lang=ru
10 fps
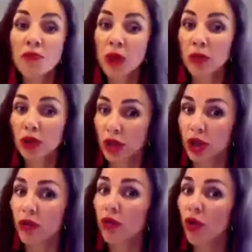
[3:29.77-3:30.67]
мы такие,
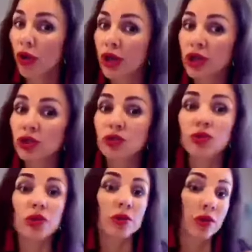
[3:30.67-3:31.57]
о, я же тут
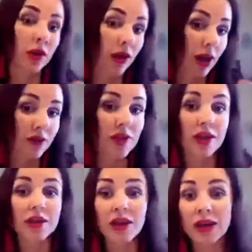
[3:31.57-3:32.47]
э, такая вся
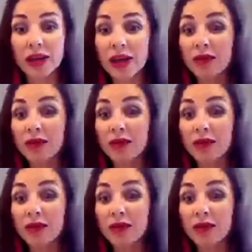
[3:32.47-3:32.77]
королева,